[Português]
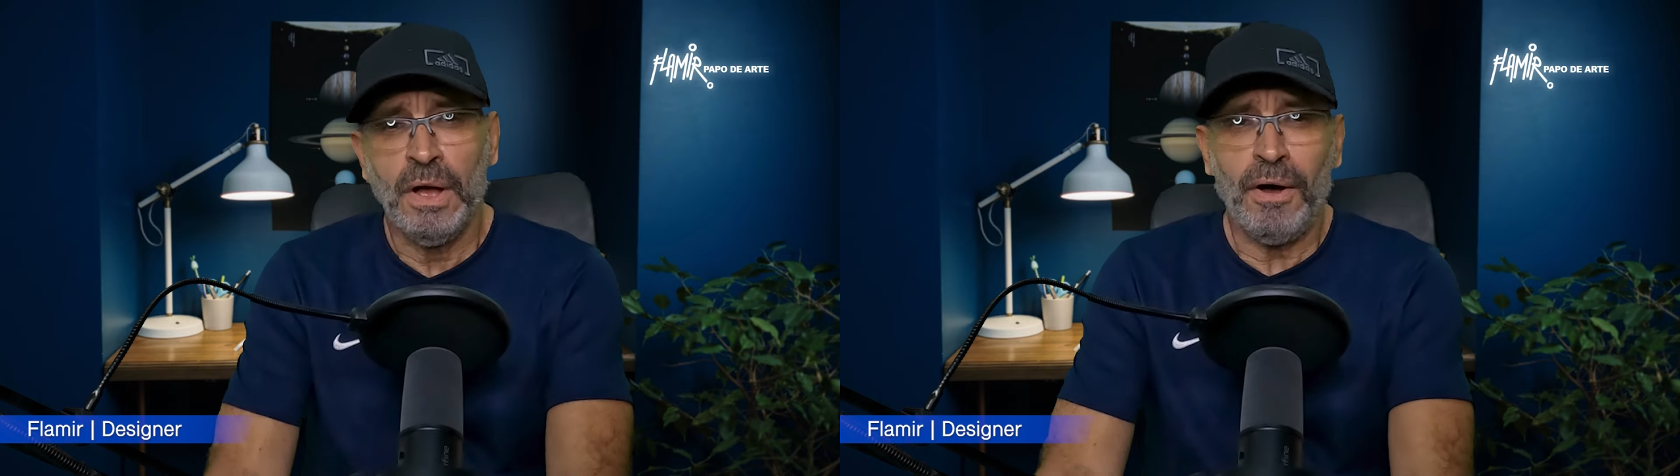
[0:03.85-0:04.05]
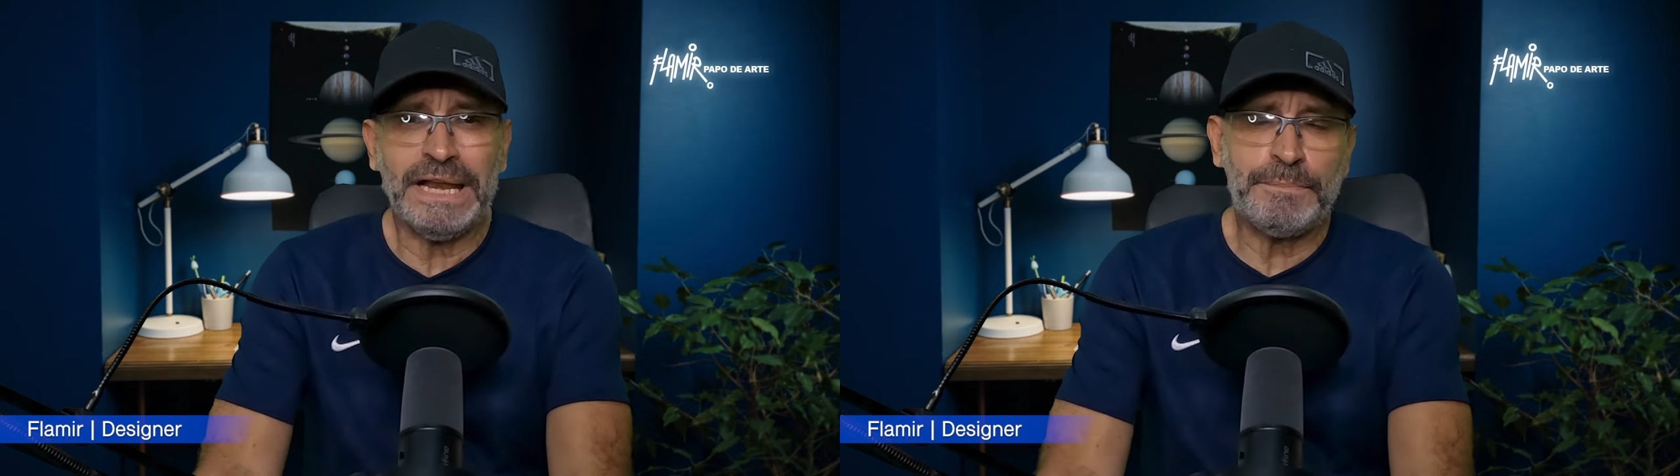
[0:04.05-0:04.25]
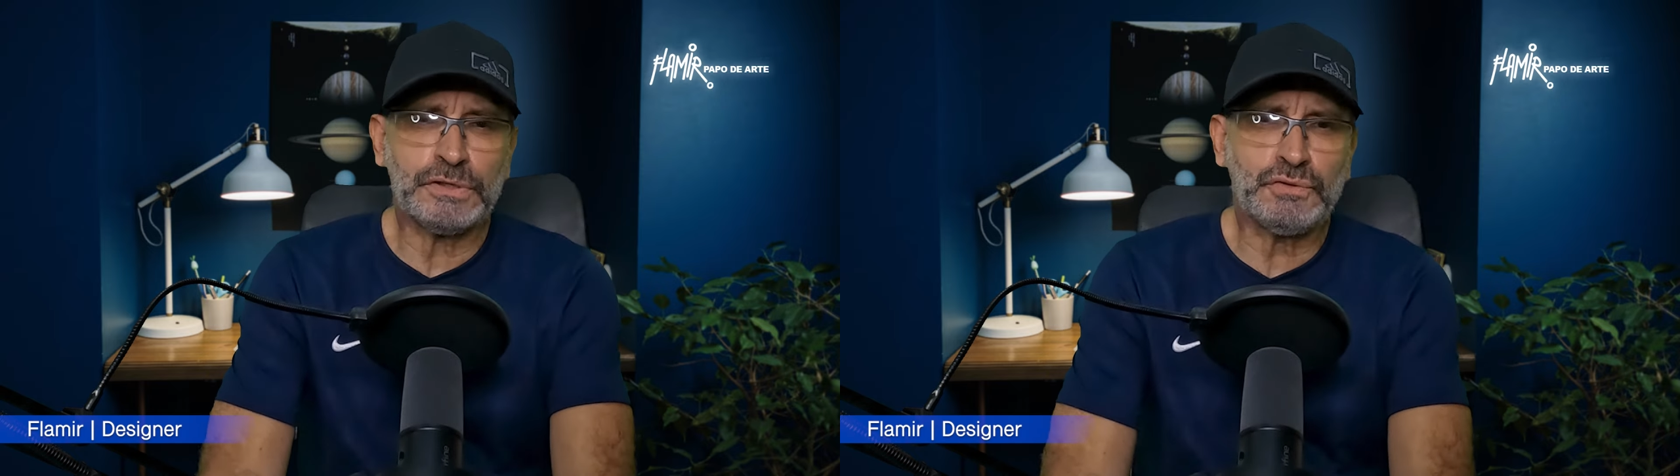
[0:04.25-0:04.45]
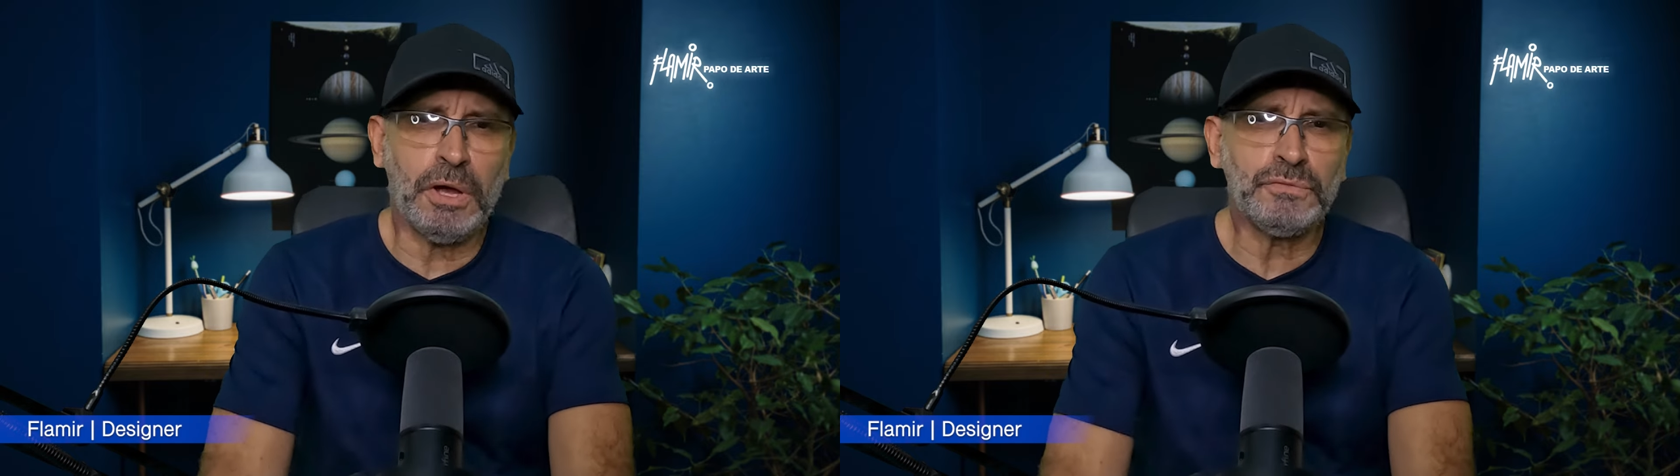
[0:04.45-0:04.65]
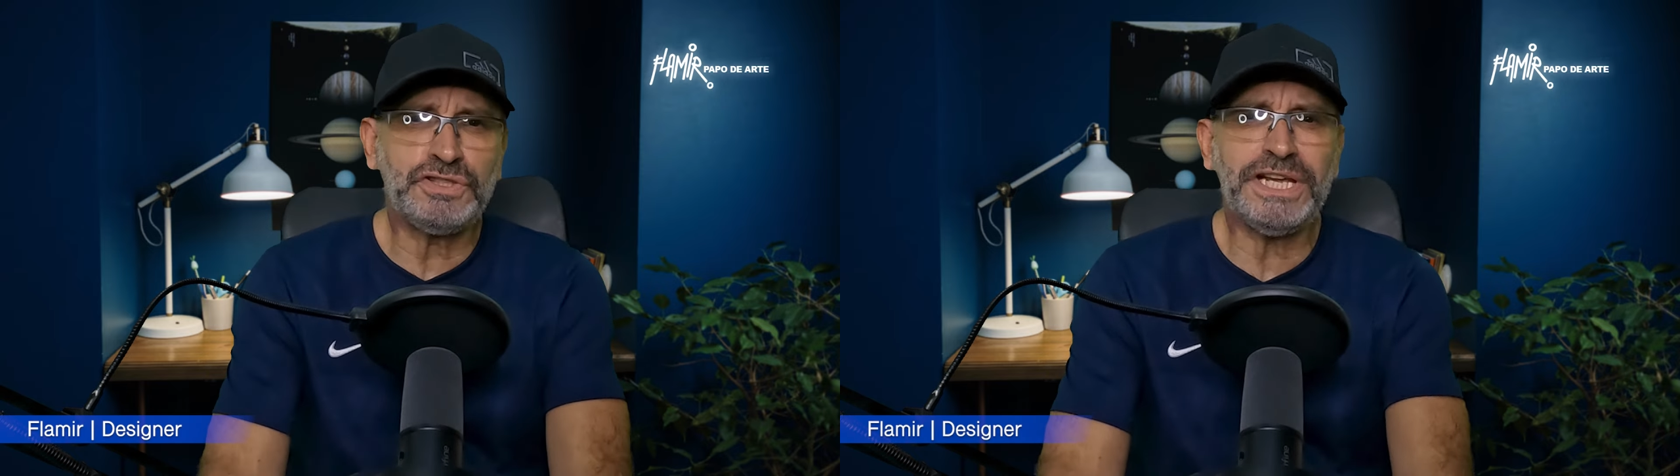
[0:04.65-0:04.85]
Olha
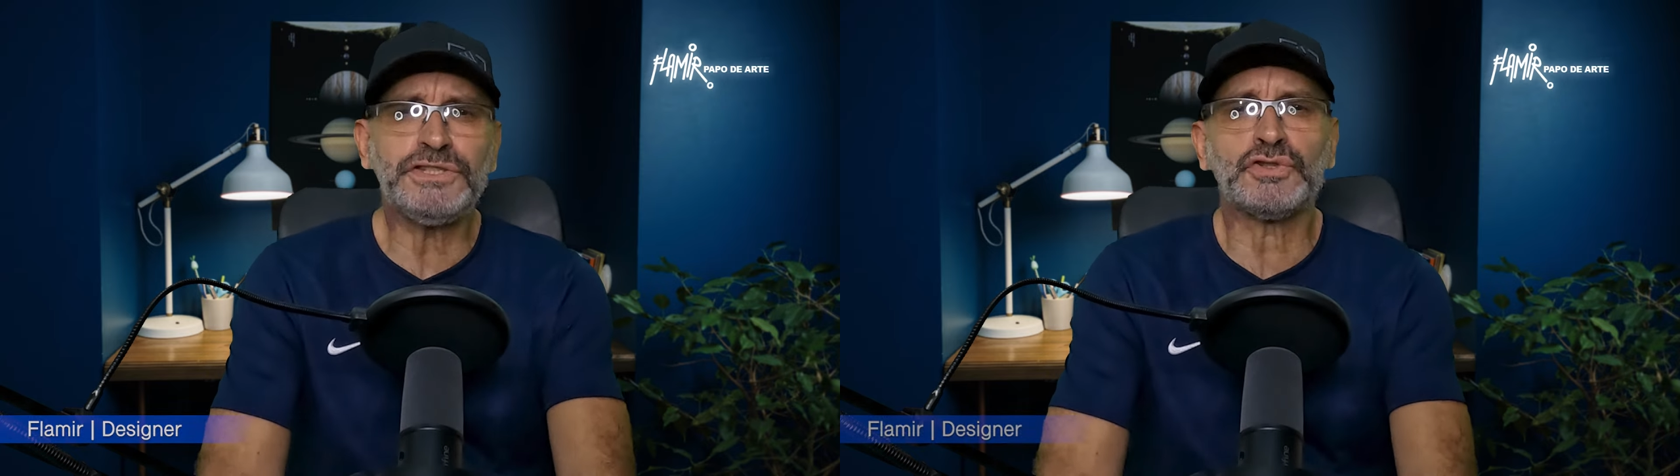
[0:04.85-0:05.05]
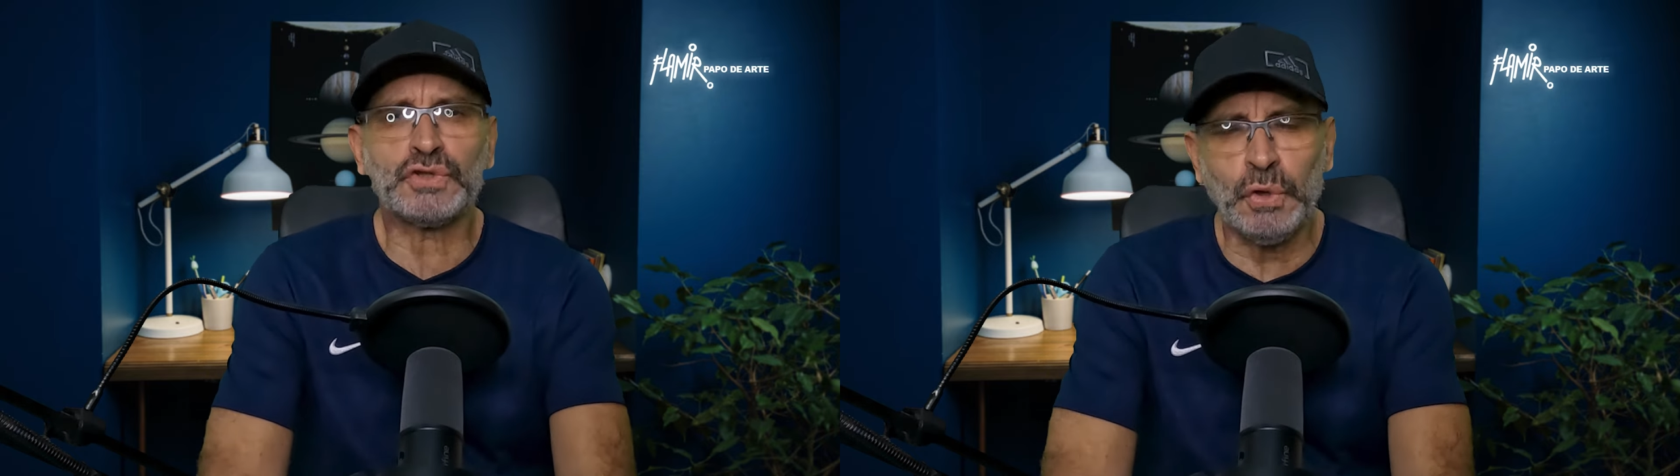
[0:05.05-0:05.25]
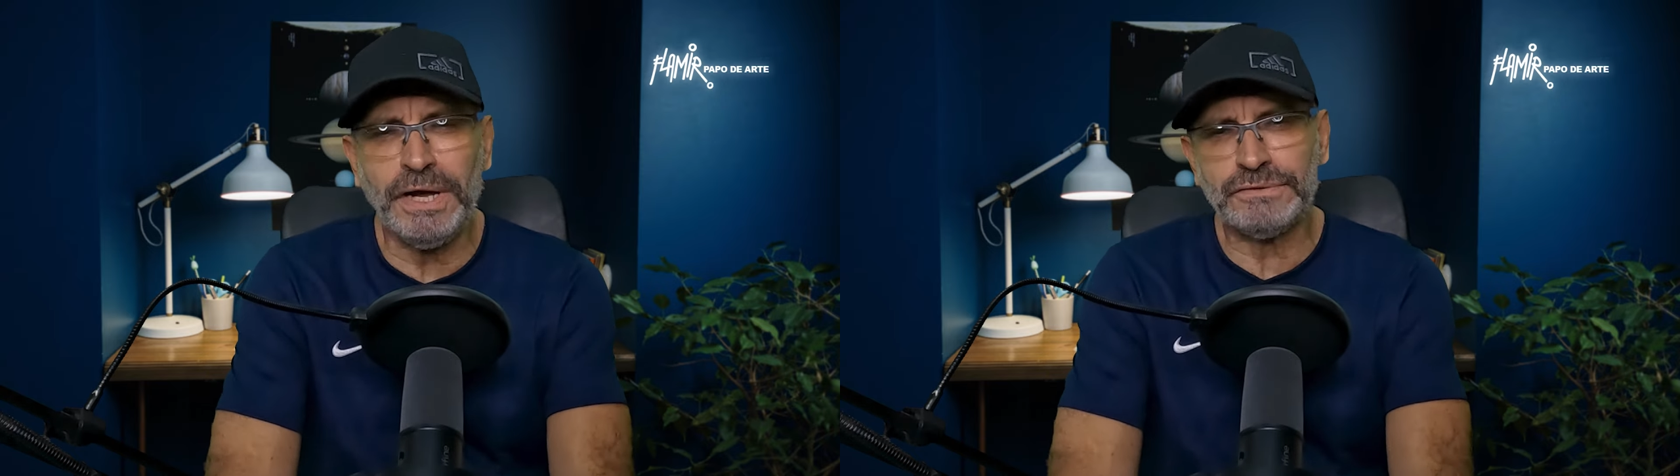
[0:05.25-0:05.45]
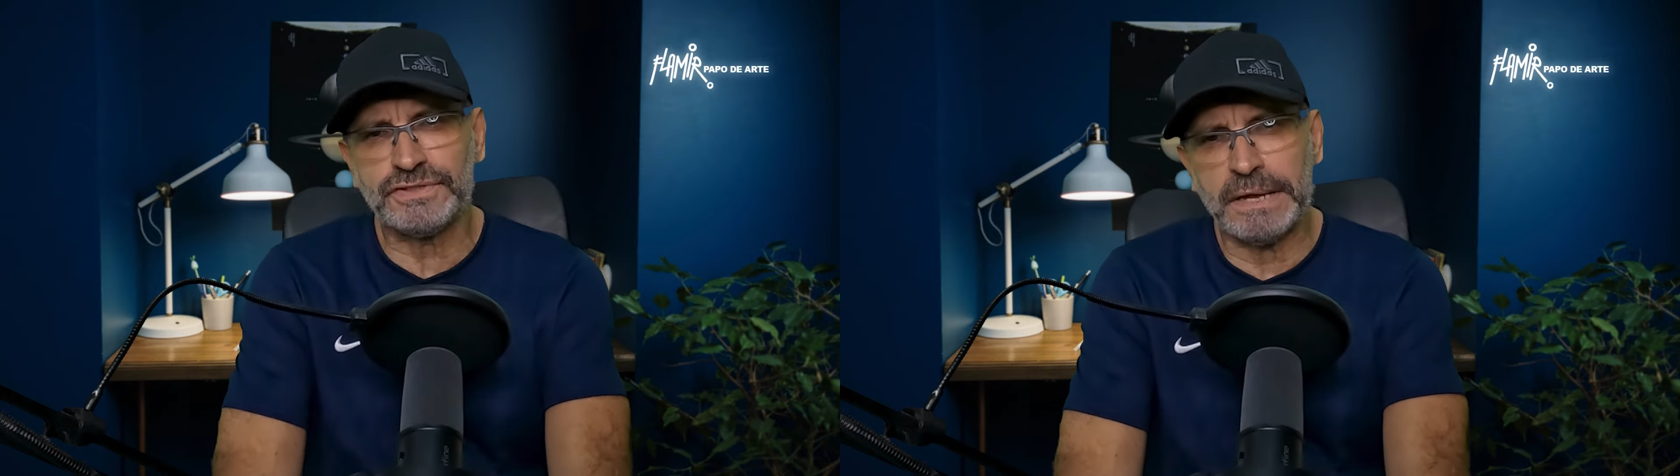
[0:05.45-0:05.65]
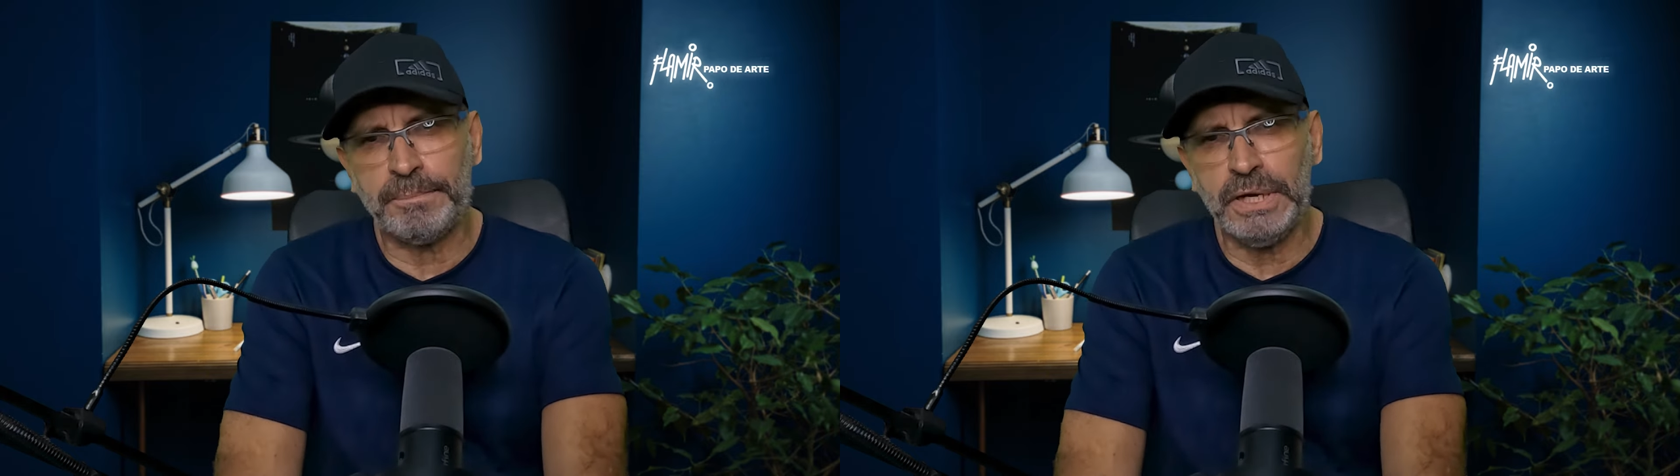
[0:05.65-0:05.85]
pessoal, no dia 18
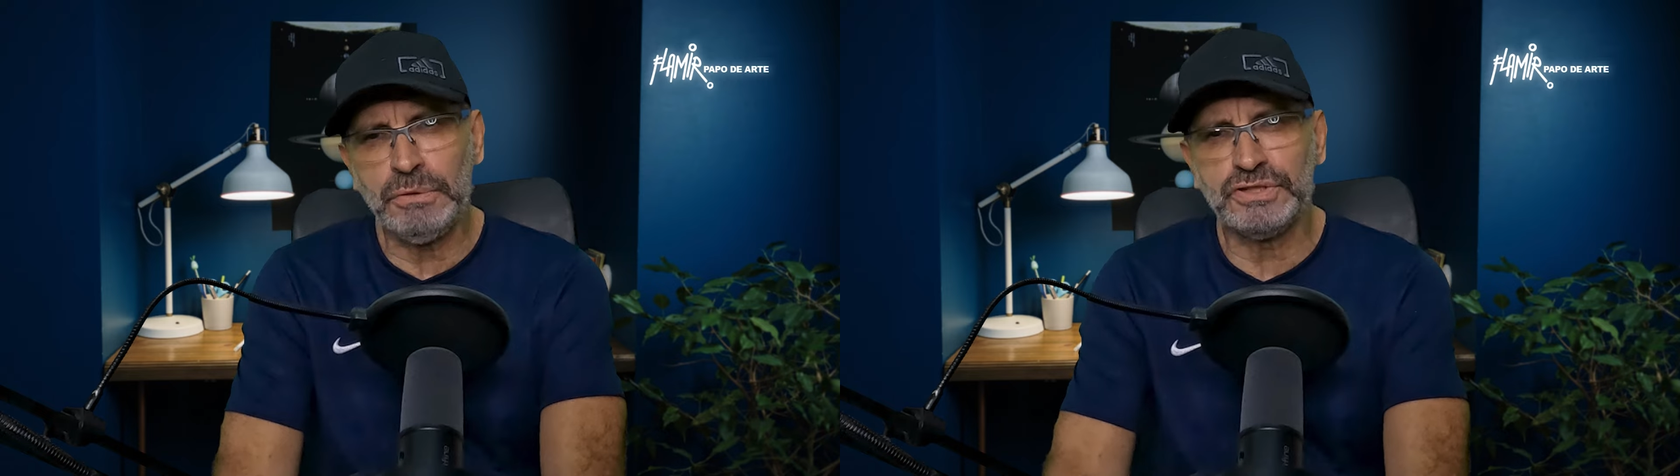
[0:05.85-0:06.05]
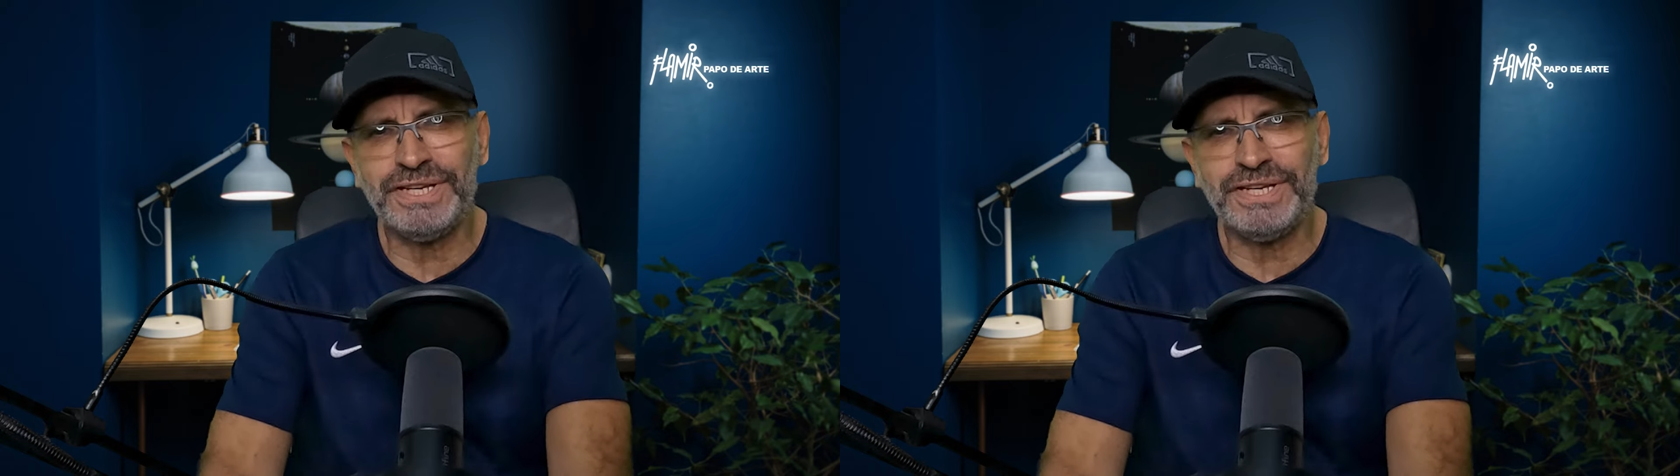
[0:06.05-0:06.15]
de abril,